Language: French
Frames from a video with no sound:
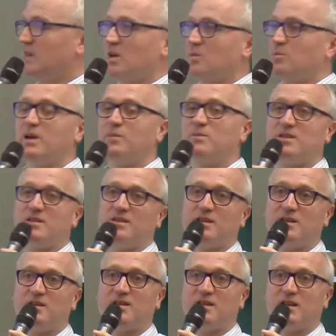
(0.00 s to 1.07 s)
même
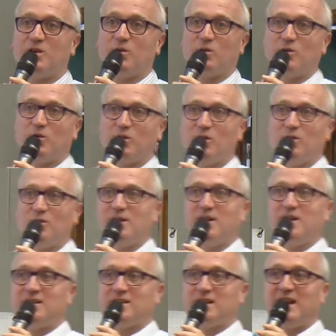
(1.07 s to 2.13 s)
si c'est les concurrents.
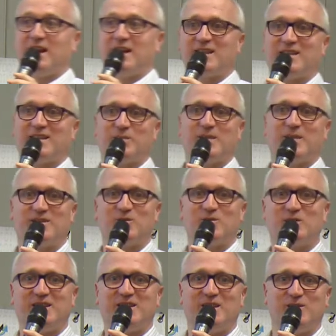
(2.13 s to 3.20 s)
C'est là que ça se passe
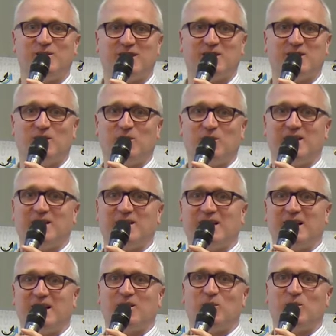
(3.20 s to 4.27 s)
toute l'innovation et
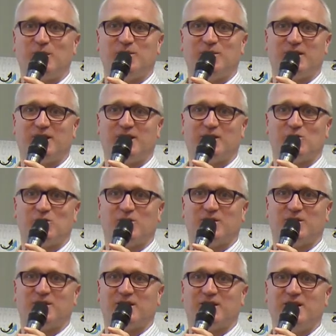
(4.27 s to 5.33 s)
c'est là qu'on peut faire des
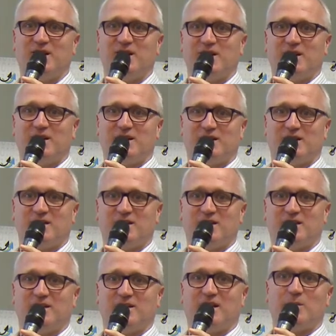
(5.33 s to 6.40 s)
choses, euh,
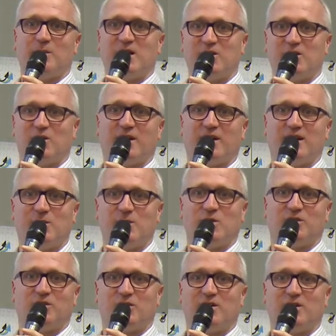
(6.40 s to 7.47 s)
euh, améliorer les
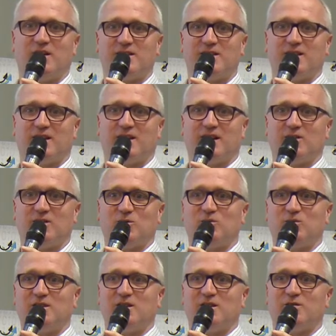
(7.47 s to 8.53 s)
protocoles, etc. Donc
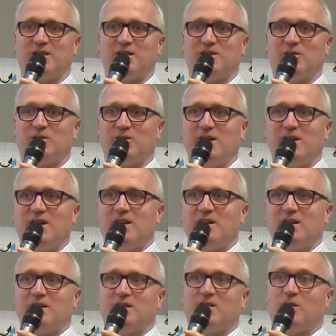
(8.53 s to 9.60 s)
toute l'innovation,
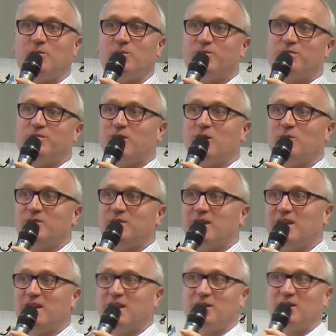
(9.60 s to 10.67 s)
euh, comme,
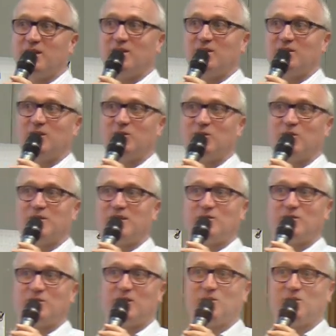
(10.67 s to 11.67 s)
d'ailleurs dans, d'autres